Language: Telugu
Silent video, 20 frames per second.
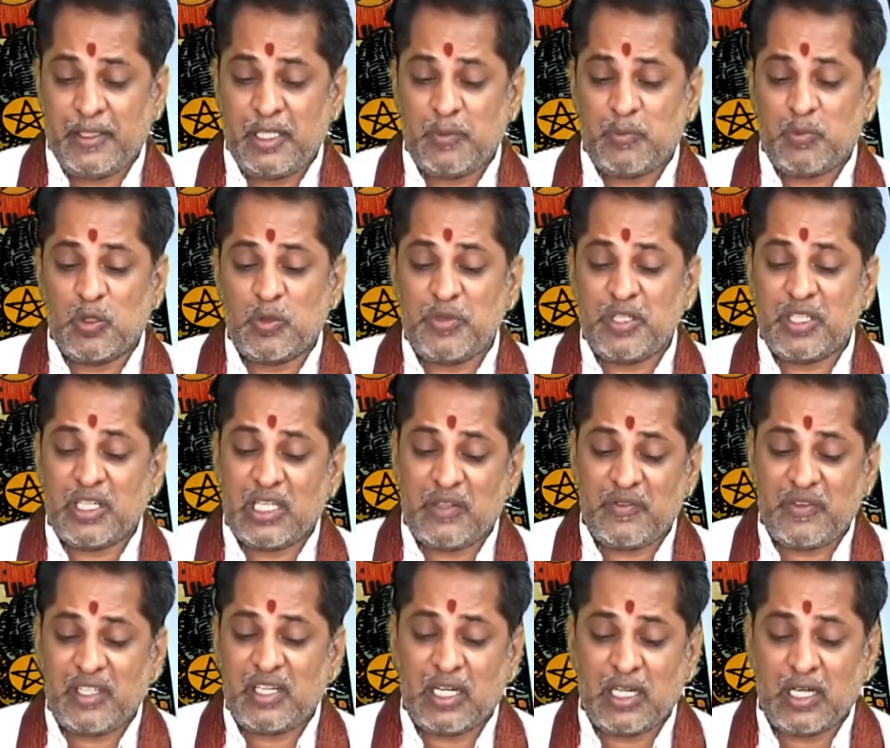ఇప్పుడు మీకు
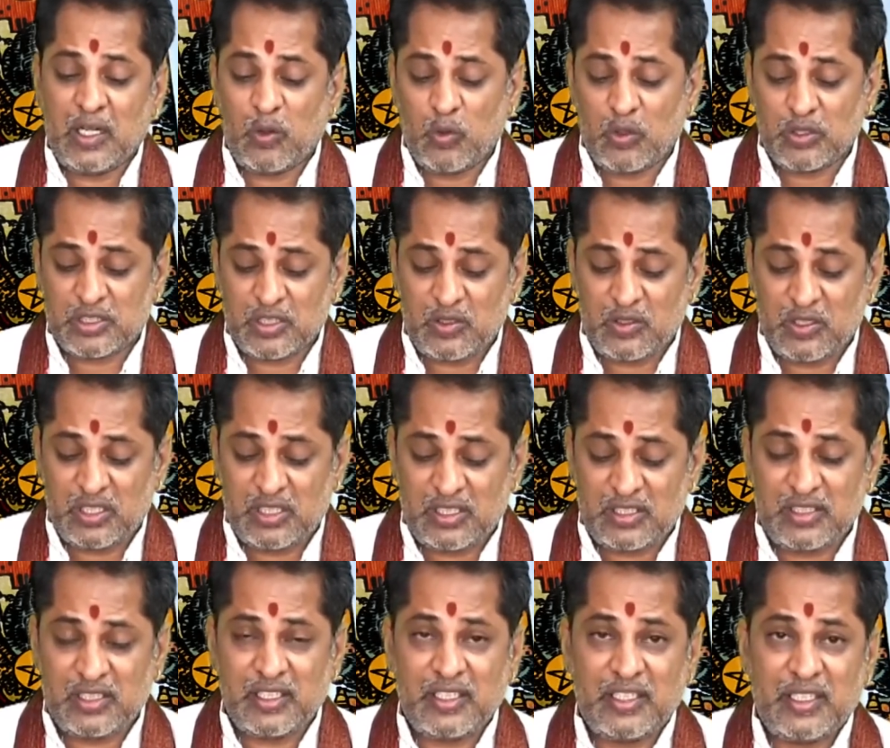ఏమైనా ఆలోచనలు
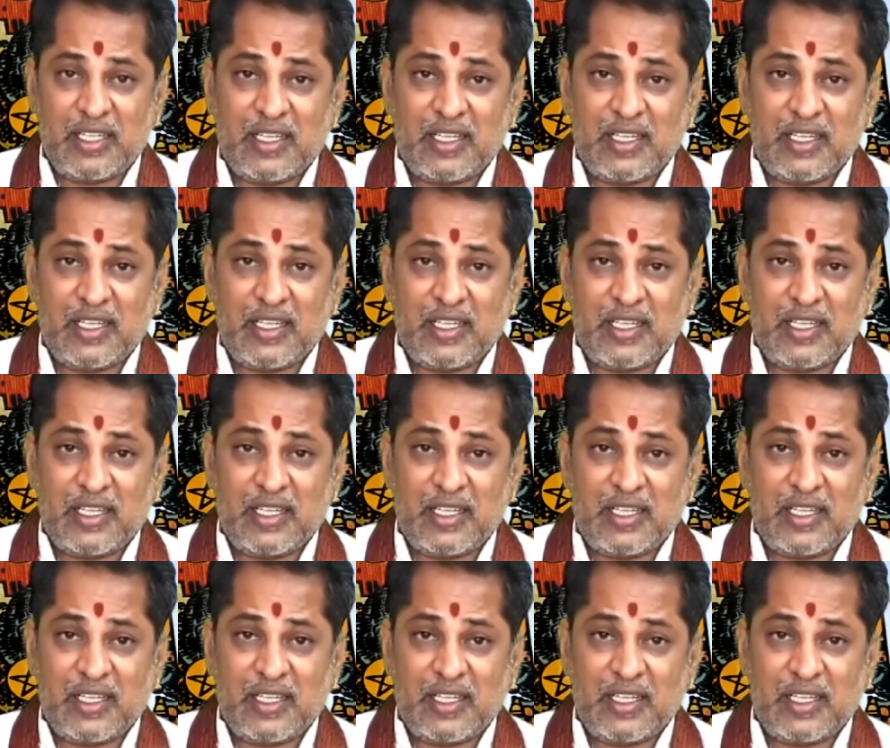ఏదైనా